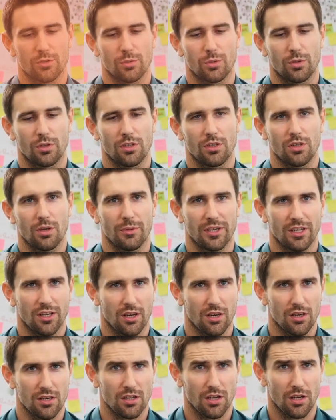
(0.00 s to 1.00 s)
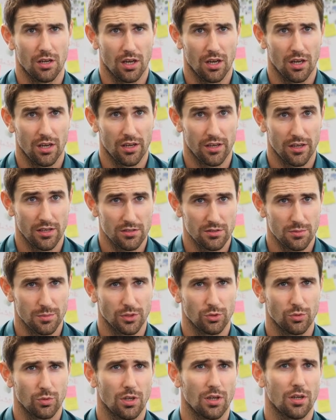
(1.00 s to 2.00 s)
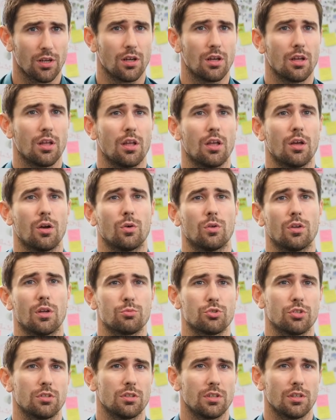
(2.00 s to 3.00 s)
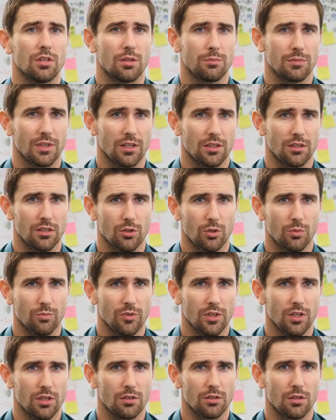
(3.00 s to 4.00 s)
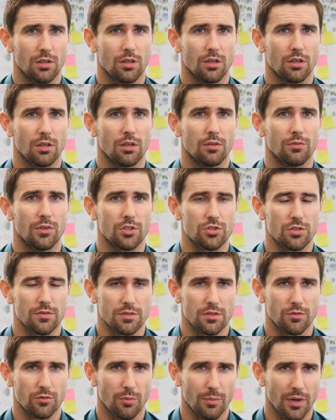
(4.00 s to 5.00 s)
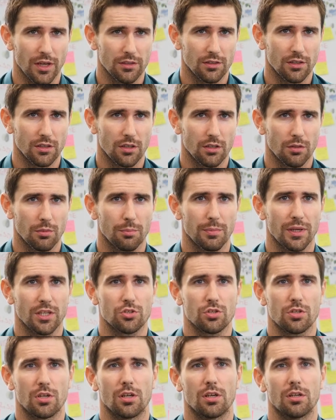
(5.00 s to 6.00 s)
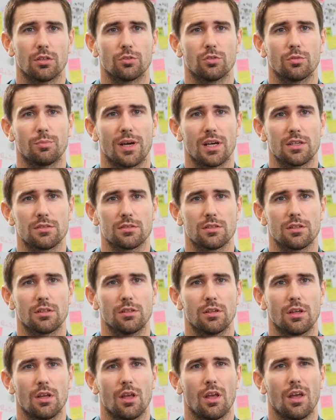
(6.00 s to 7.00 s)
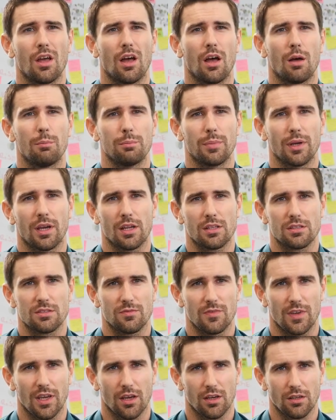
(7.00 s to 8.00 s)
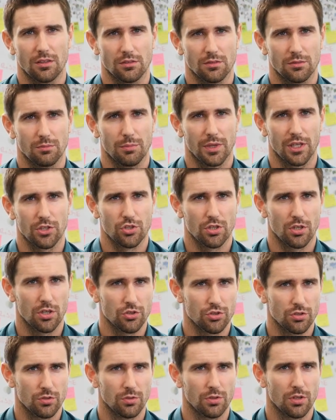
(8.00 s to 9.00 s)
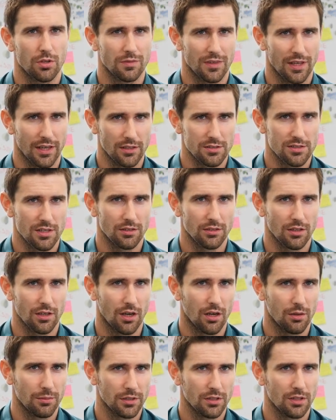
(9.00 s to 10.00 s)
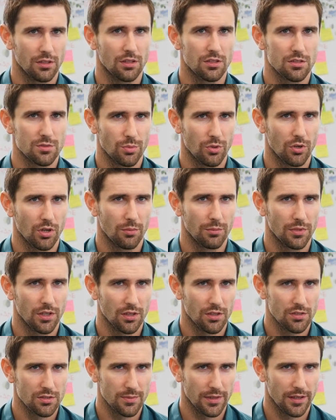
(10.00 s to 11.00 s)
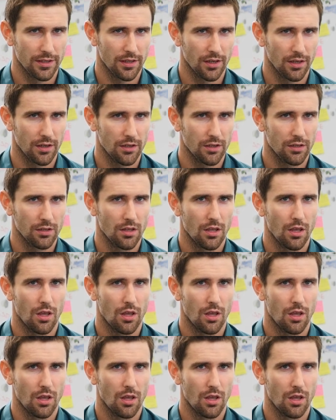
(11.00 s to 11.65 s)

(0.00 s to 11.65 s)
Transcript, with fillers: Ich habe eine AHS-Matura und habe studiert am Technikum Wien äh, Wirtschaftsinformatik, Bachelor und Master. Habe bereits während dem Bachelorstudium Teilzeit gearbeitet als Programmierer zwei Jahre